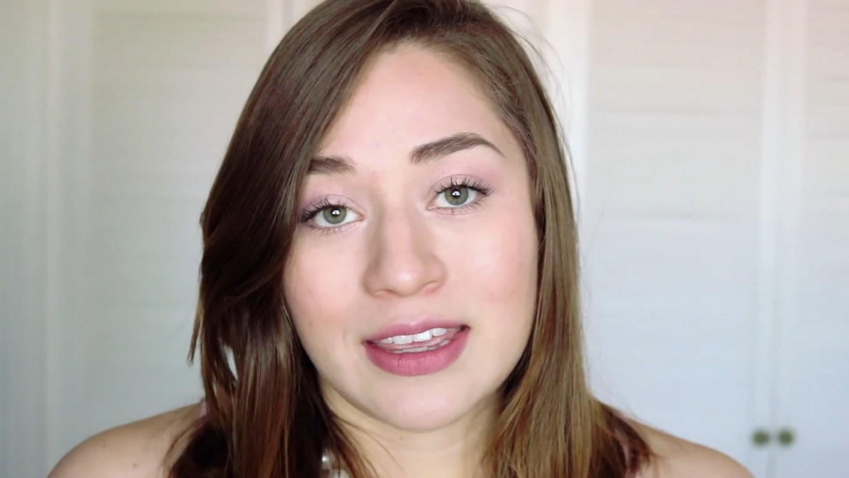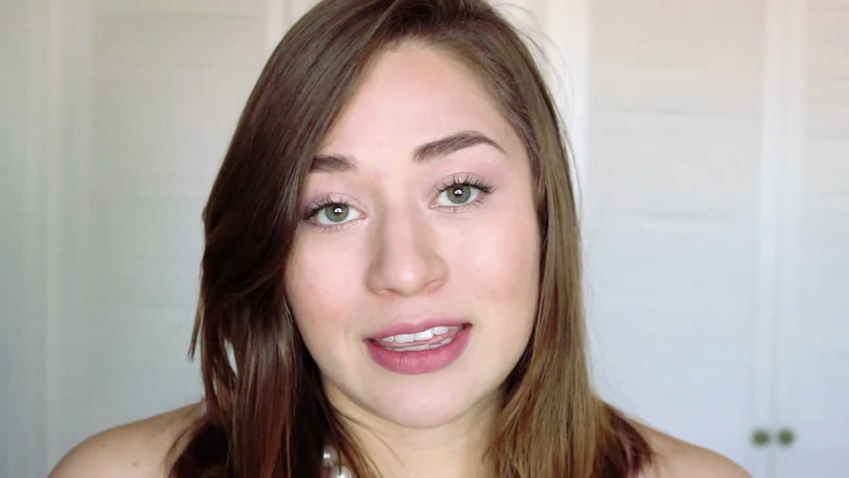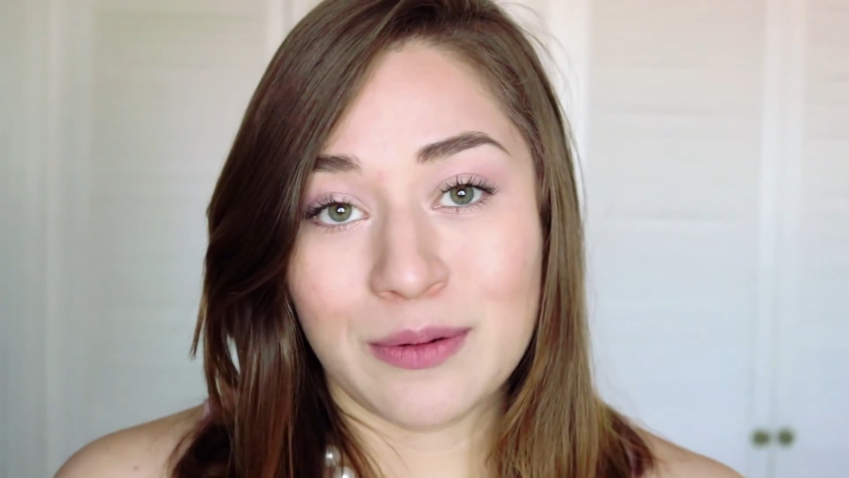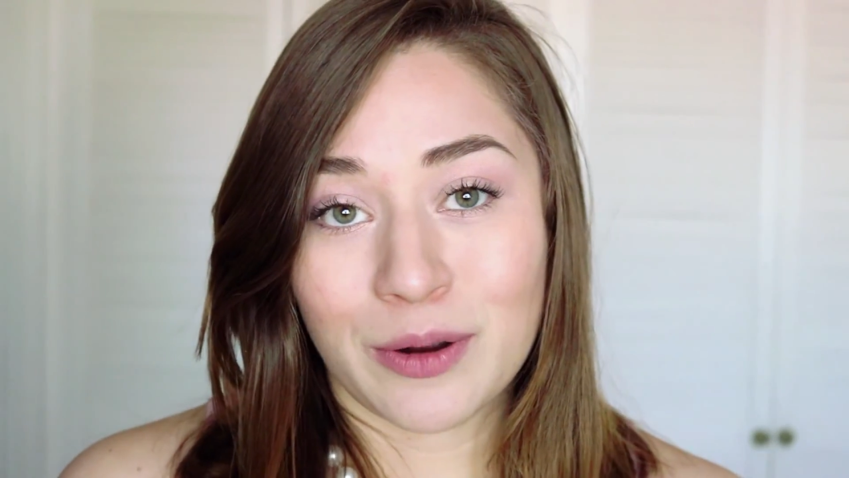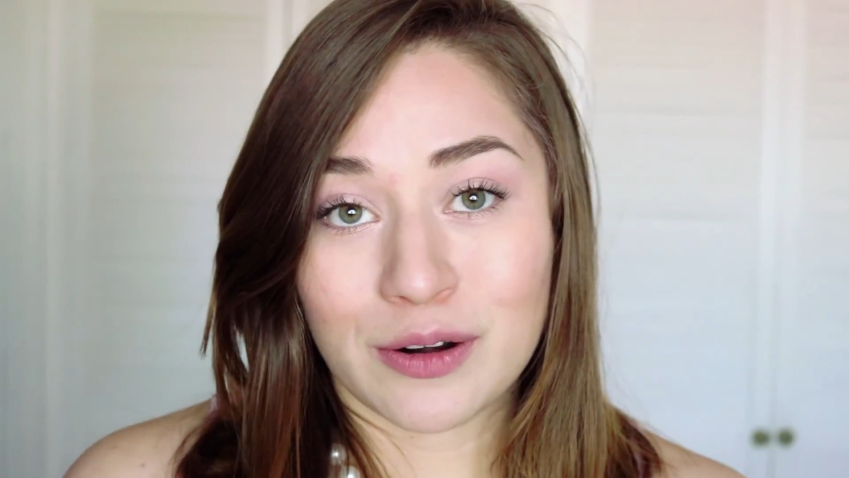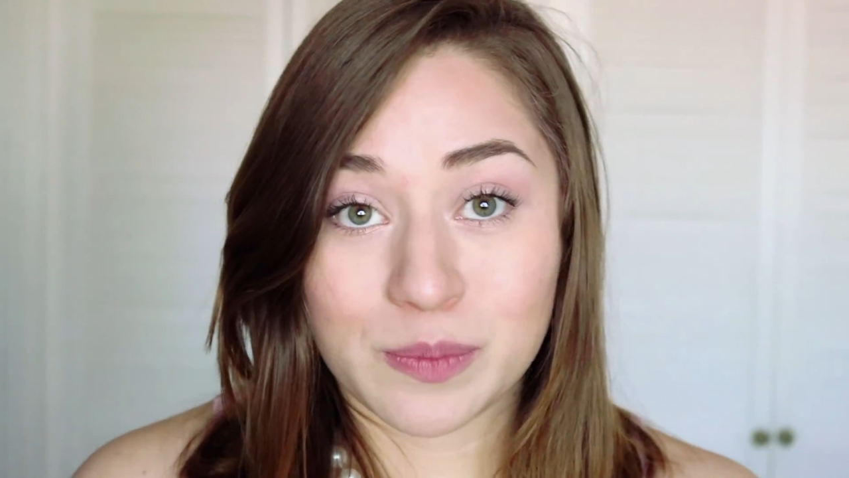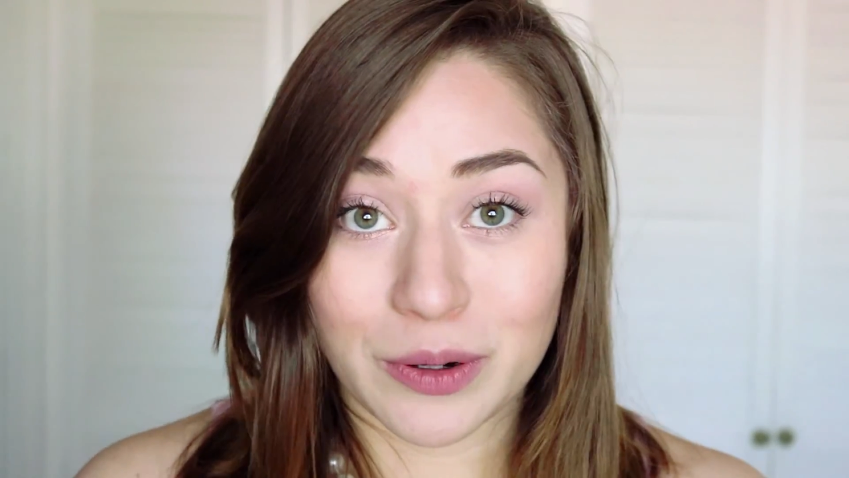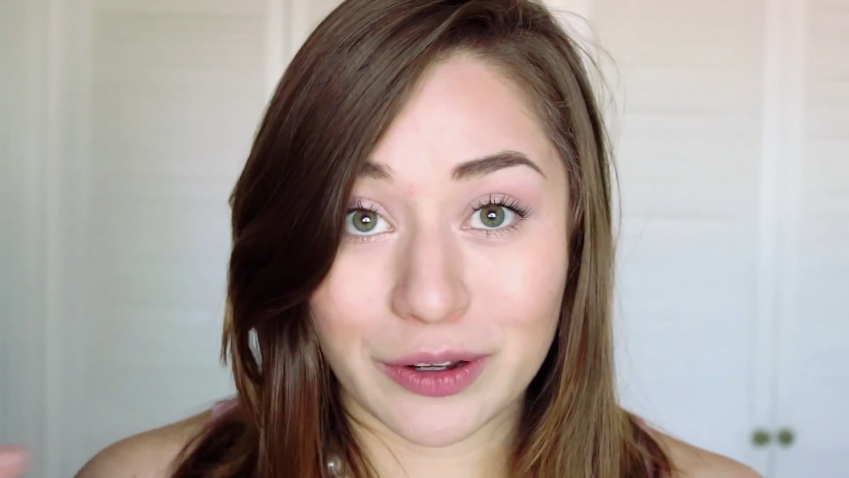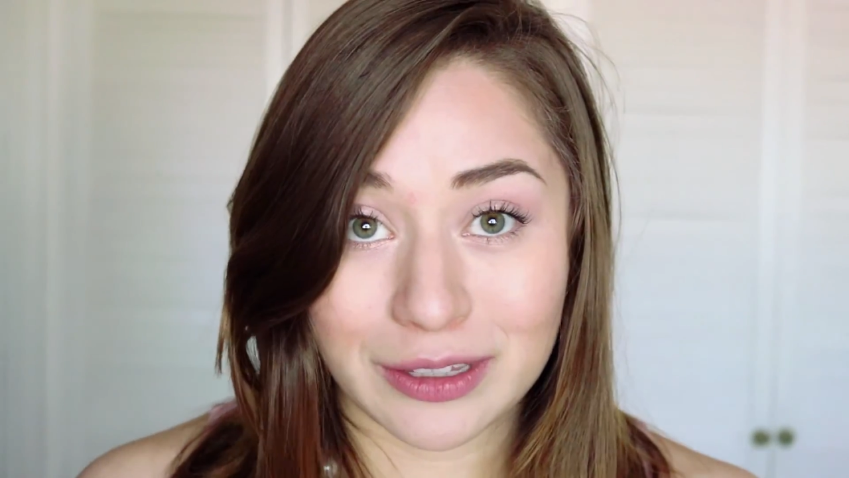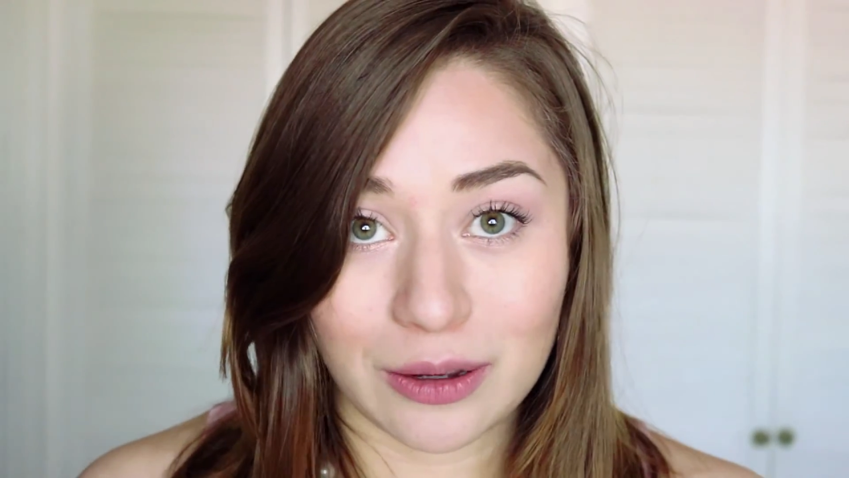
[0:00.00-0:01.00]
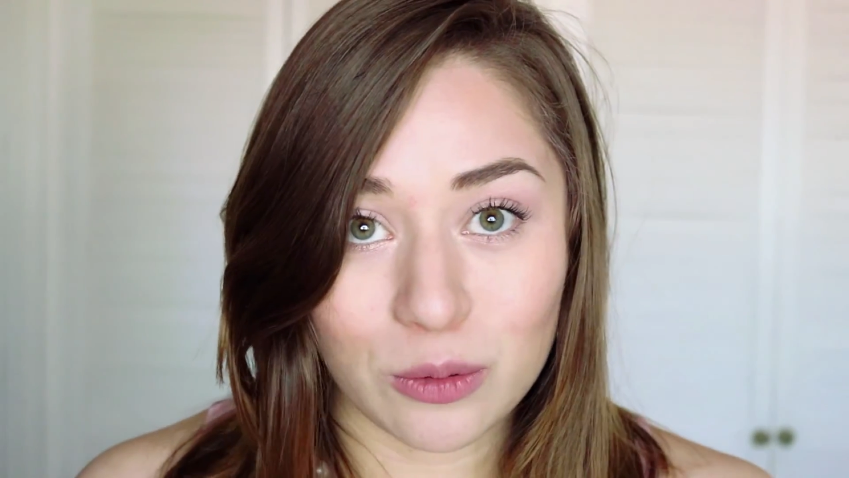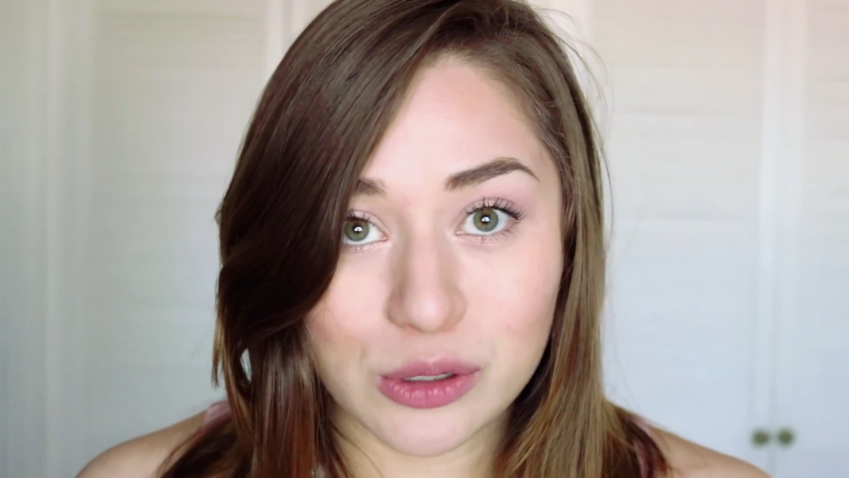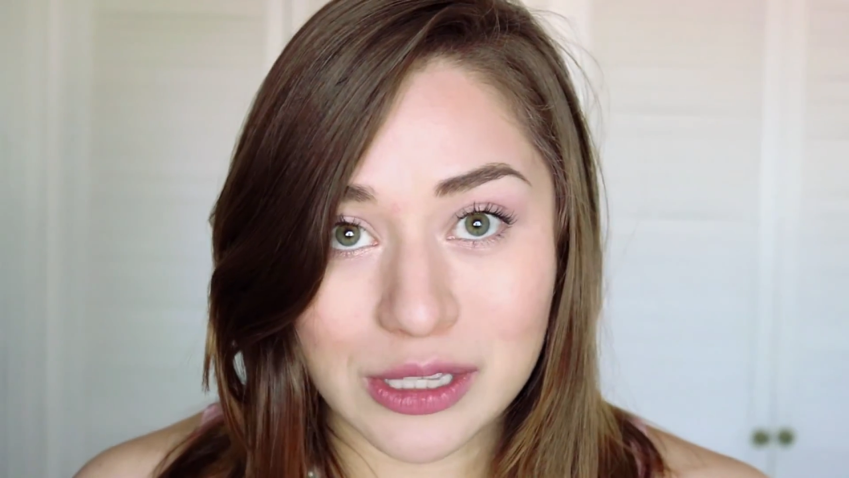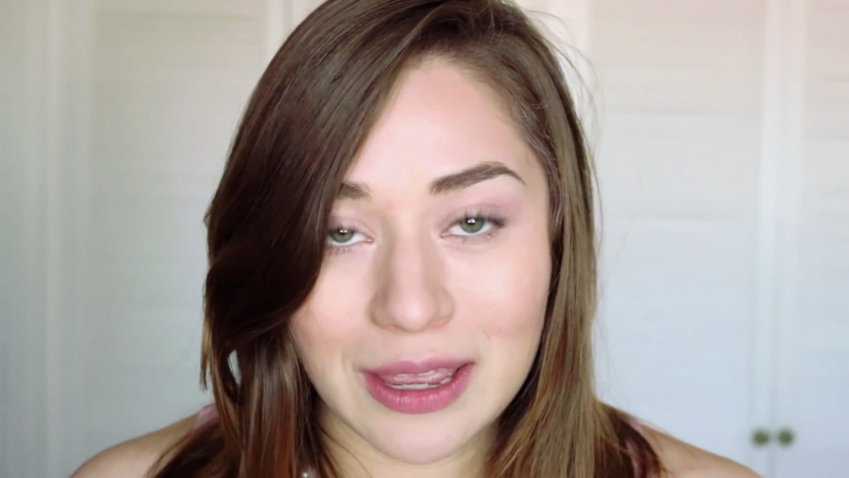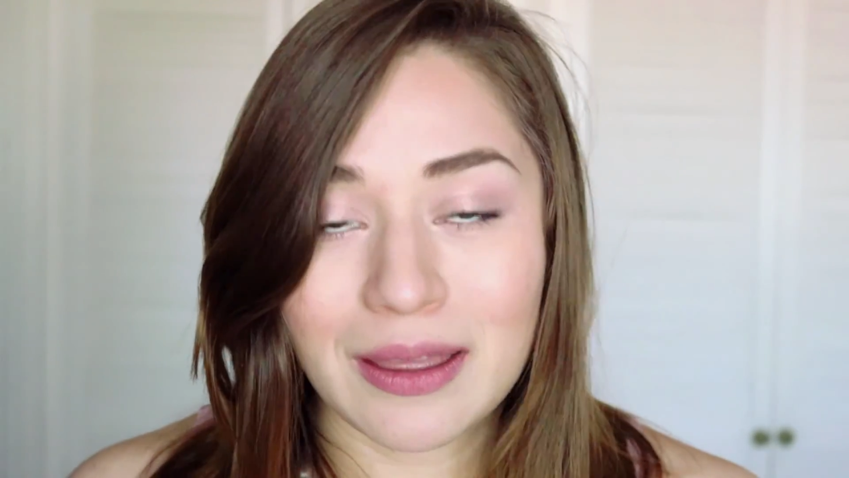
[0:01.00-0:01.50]
Y bueno, espero que te
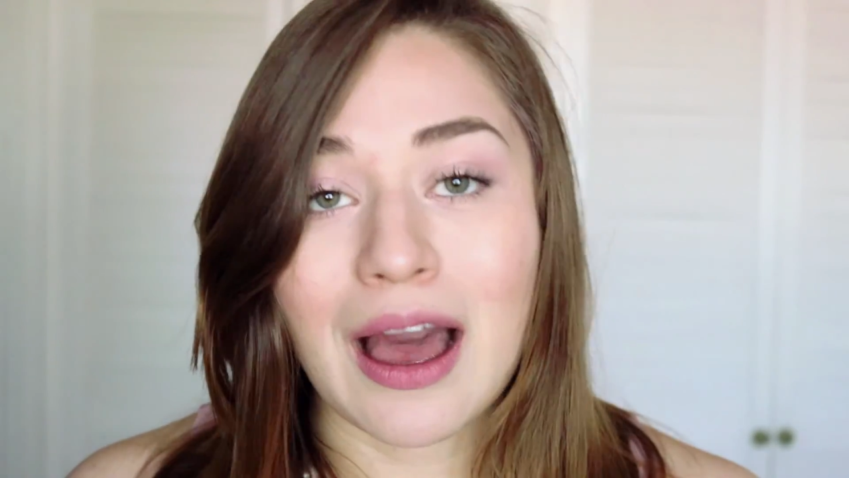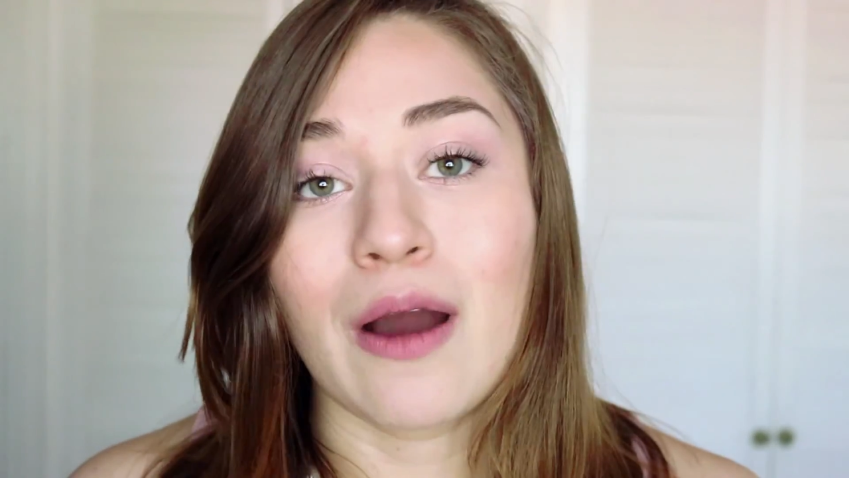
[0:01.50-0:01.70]
guste.